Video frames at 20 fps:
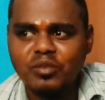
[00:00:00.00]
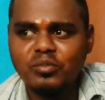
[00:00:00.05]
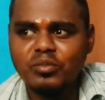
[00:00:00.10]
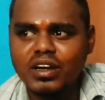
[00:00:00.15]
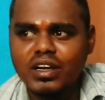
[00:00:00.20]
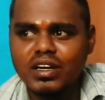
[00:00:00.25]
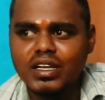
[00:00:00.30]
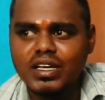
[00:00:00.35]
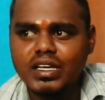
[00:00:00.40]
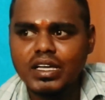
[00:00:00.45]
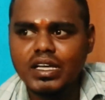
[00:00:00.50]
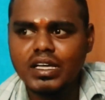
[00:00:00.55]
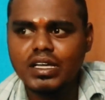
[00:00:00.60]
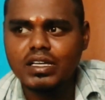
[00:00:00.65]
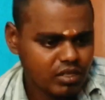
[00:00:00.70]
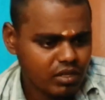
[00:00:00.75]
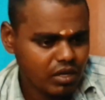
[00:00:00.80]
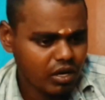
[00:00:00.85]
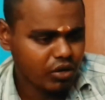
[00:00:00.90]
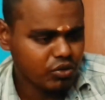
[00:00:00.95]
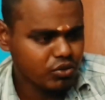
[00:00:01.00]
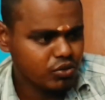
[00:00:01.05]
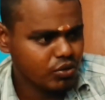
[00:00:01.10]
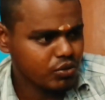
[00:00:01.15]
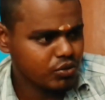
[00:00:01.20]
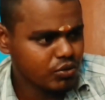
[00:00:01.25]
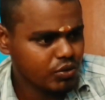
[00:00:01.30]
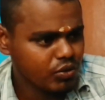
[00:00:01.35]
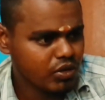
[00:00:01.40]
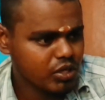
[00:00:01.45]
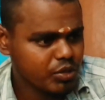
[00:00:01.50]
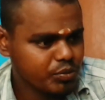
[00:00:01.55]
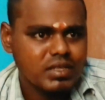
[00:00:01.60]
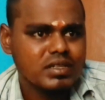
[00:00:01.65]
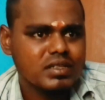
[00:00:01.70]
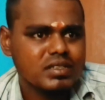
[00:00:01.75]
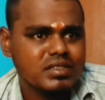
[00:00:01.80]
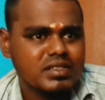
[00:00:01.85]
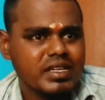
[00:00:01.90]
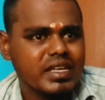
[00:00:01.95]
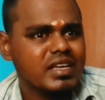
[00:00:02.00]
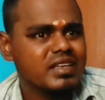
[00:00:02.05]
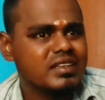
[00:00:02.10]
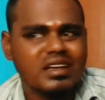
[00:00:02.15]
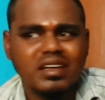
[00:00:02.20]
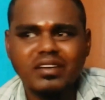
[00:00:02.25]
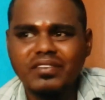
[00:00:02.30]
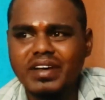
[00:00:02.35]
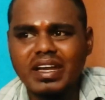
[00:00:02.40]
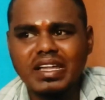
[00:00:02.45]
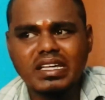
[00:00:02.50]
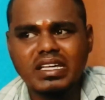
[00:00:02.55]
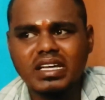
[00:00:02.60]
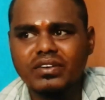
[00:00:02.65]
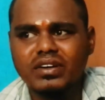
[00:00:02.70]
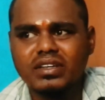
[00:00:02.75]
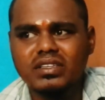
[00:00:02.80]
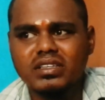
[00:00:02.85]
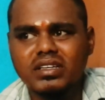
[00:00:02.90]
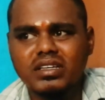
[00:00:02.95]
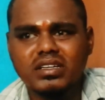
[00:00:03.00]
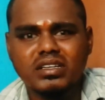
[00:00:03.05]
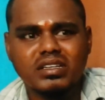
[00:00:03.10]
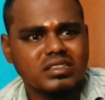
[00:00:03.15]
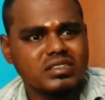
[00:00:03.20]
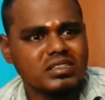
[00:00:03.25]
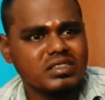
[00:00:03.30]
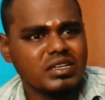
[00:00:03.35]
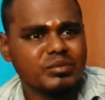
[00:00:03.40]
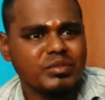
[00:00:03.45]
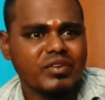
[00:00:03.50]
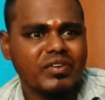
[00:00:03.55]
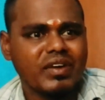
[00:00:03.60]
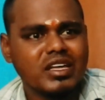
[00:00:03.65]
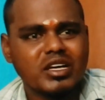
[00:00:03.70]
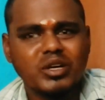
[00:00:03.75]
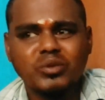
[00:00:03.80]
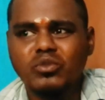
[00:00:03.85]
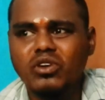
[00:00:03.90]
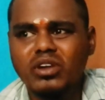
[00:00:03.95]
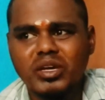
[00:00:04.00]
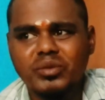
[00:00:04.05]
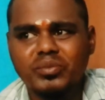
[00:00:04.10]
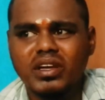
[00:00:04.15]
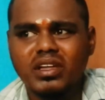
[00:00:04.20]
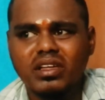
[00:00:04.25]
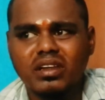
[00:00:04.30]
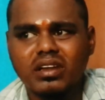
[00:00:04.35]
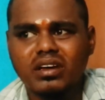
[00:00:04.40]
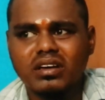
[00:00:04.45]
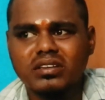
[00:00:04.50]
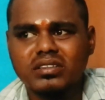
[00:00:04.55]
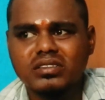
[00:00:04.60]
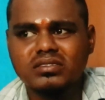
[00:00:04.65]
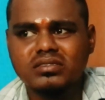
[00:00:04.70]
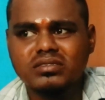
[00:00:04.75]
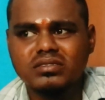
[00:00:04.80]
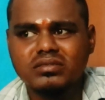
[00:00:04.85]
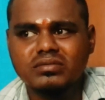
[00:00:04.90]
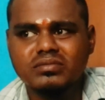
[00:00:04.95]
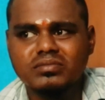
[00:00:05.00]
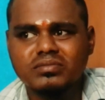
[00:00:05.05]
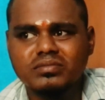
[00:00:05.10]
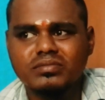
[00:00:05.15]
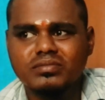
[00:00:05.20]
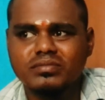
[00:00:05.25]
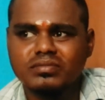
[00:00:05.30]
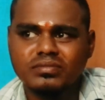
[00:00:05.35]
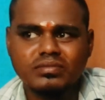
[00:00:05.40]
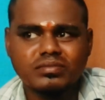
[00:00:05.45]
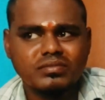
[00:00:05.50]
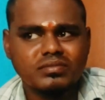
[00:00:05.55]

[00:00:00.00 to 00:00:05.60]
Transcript: ஆமாம்ல ஐயோ டேய் இதெல்லாம் வேலைக்கு ஆகாது நம்ம வழக்கம் போலே பண்ணிடலாம் ம்